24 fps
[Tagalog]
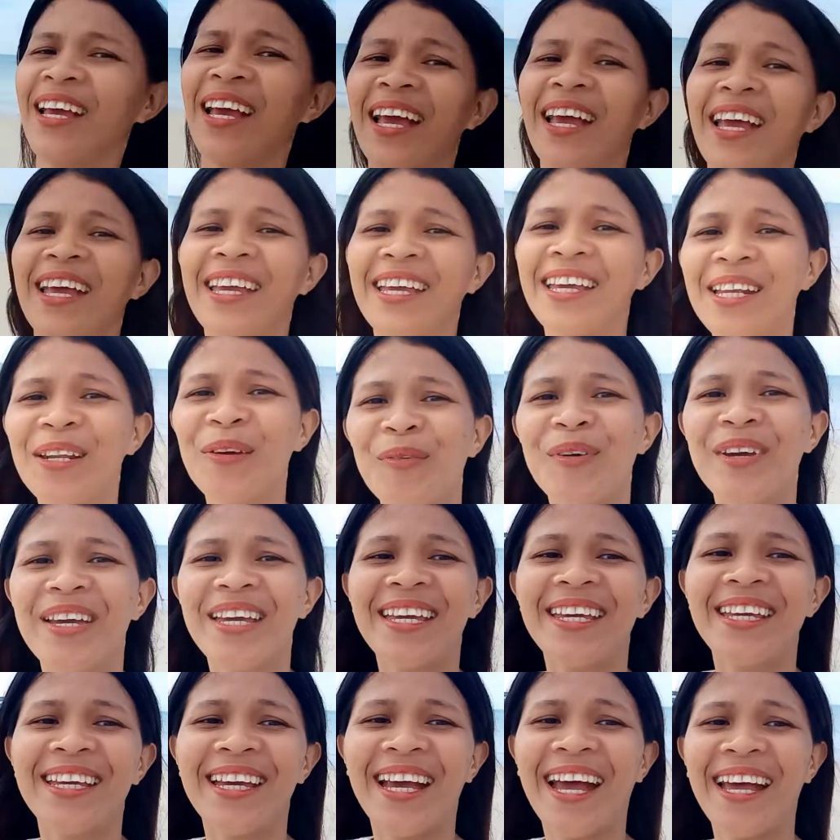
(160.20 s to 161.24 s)
Anyway,
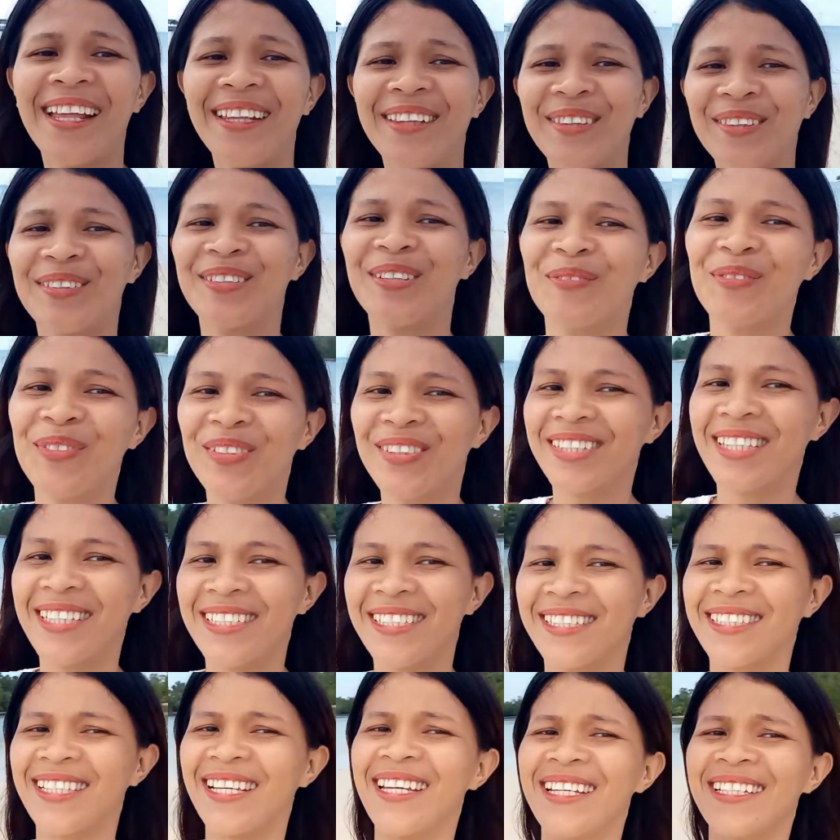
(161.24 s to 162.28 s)
adto na punta sa
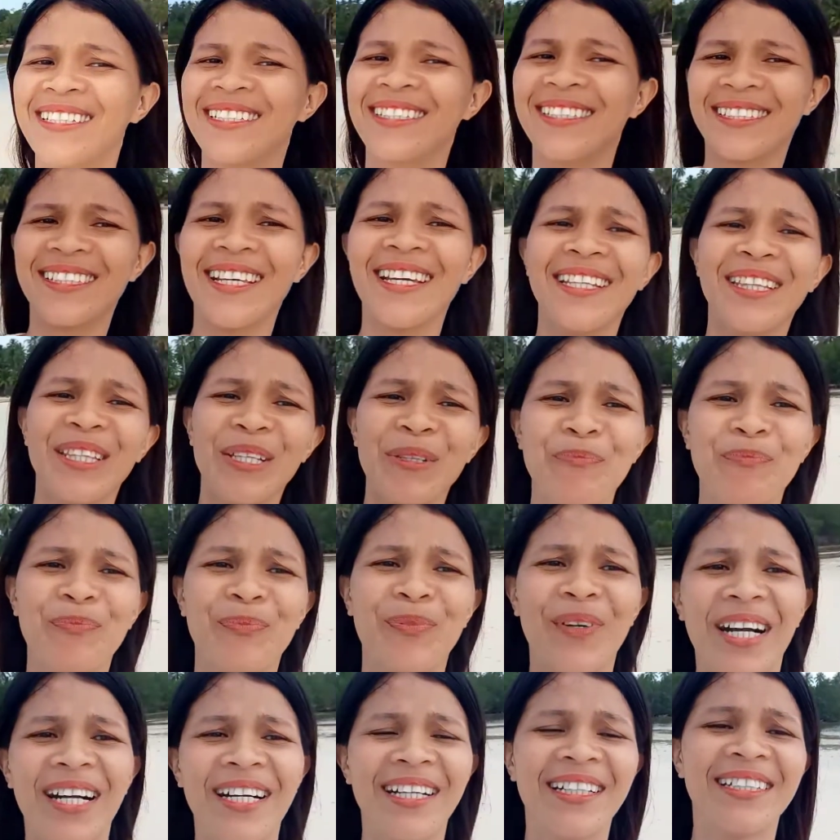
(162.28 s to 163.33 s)
excited
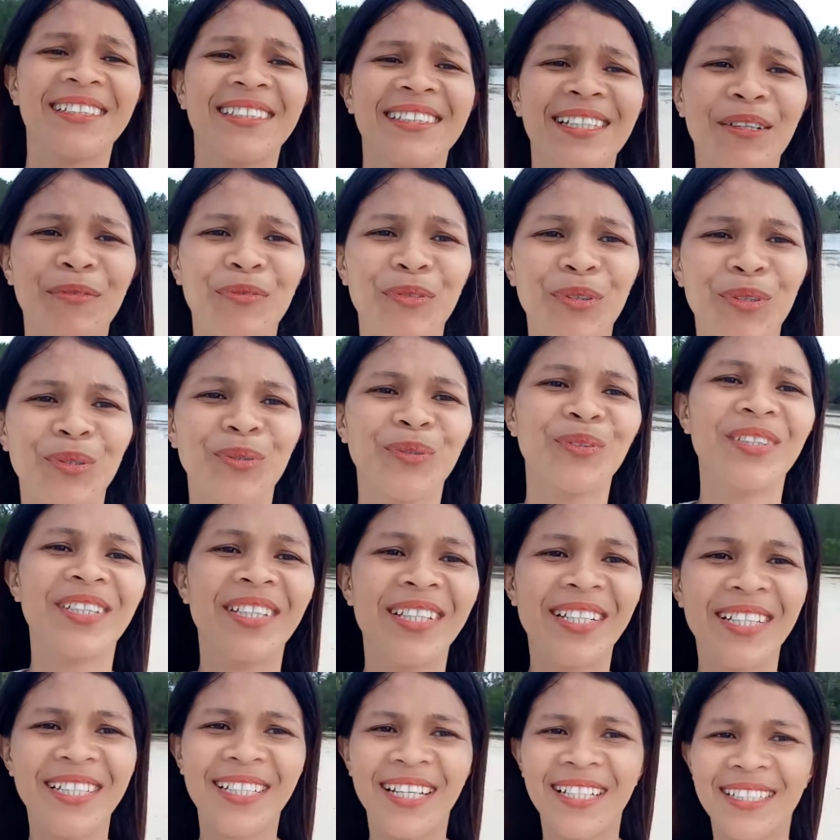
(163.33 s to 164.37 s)
part nga view diri
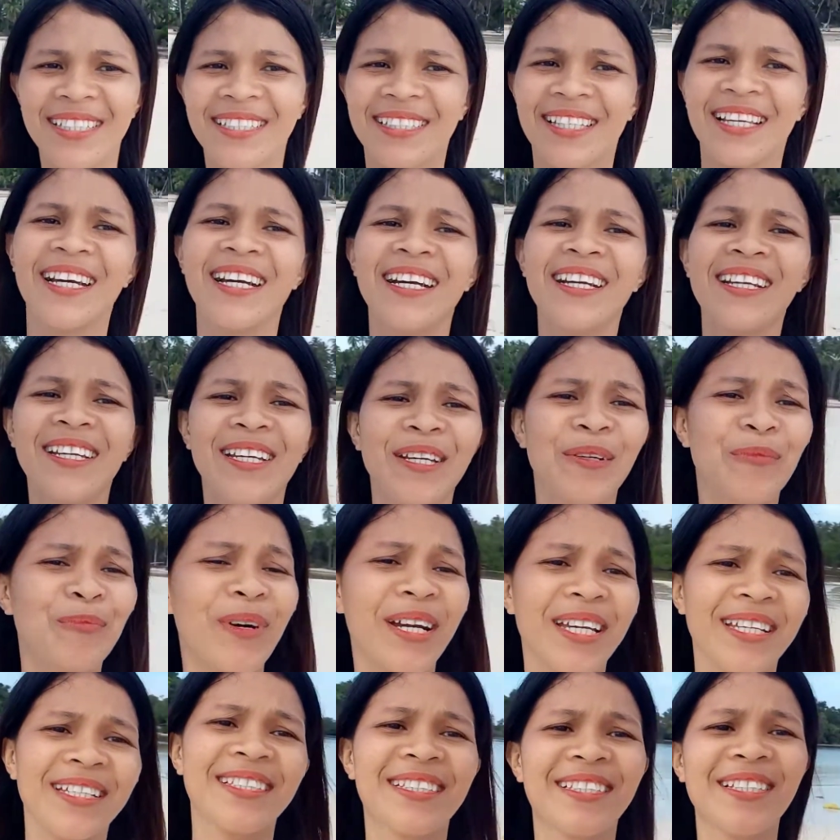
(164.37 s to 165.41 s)
asa
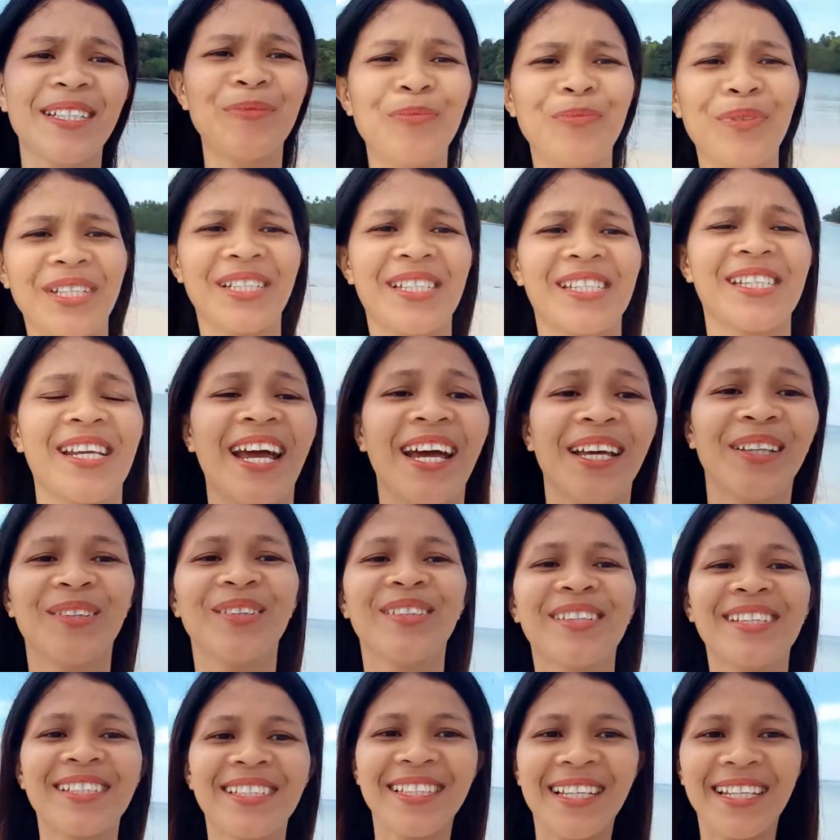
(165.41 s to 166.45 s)
Baisan Beach. Adto ta
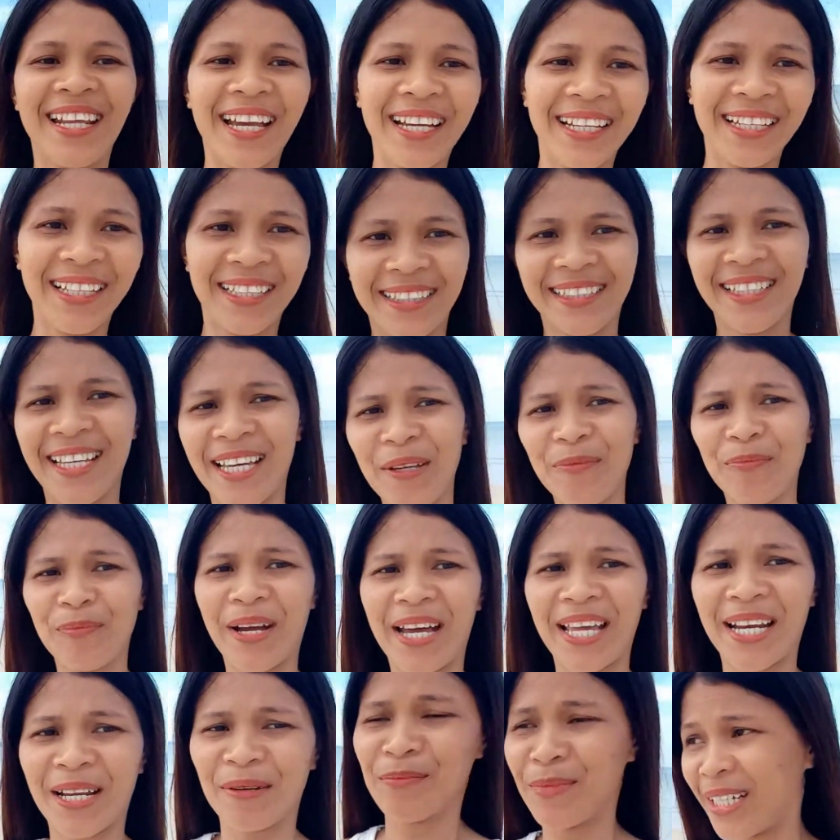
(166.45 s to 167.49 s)
sa dagat kay para
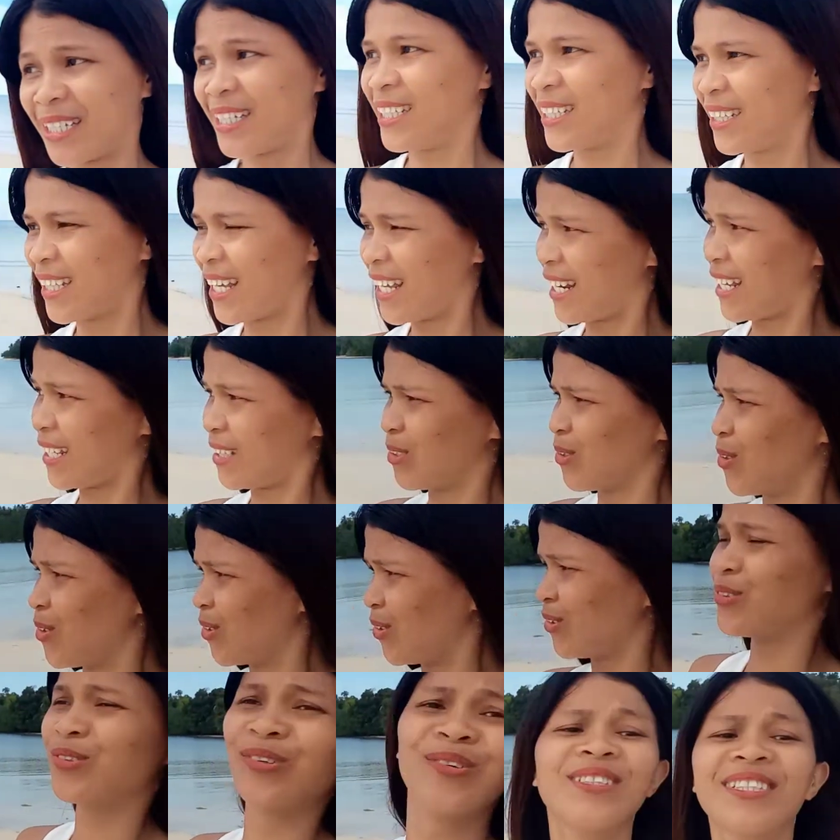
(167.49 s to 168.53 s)
makita nato og
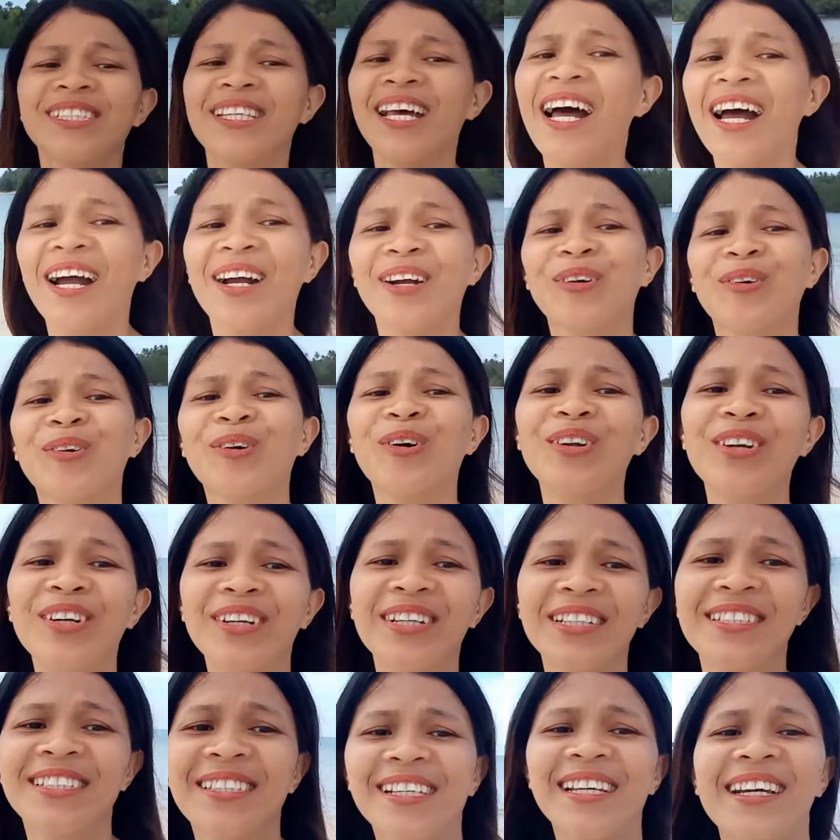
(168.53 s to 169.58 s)
unsa ang color
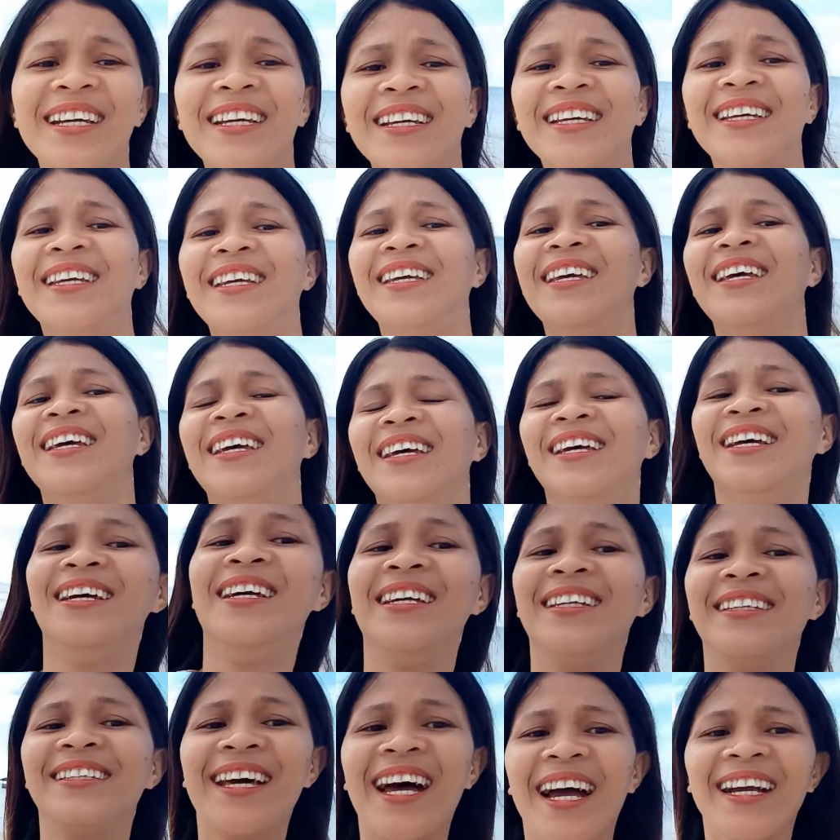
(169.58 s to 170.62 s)
sa
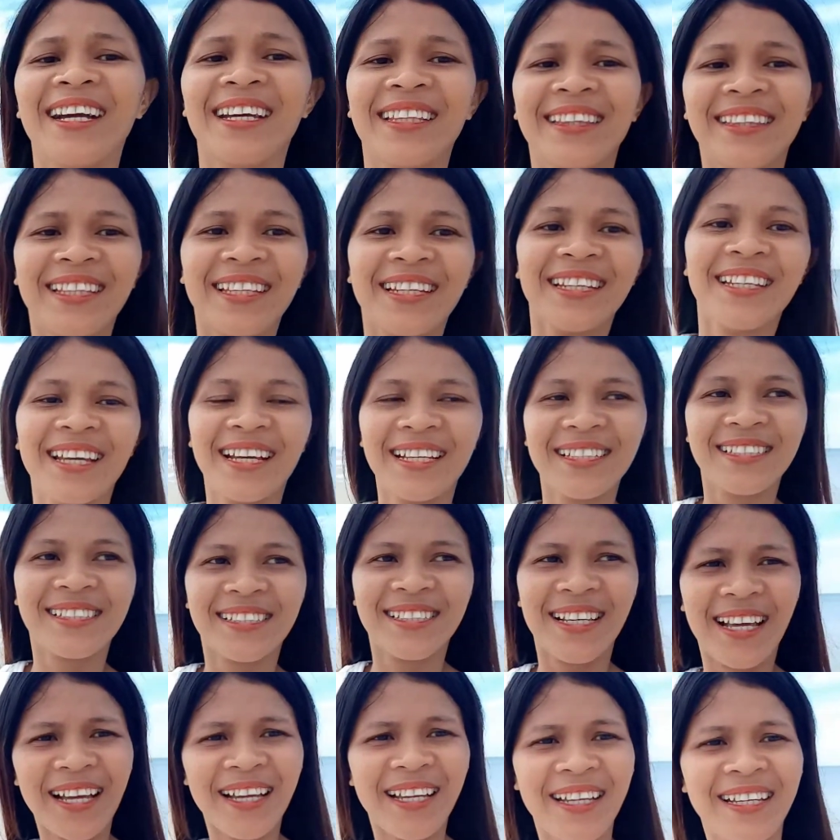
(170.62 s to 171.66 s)
dagat diri sa
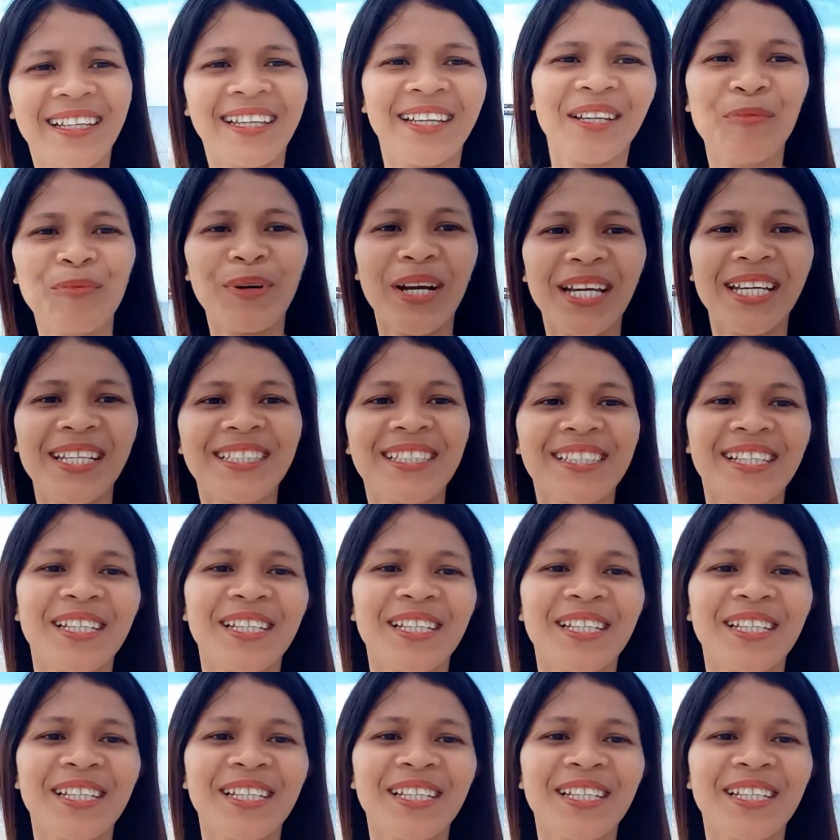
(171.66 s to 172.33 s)
Baisan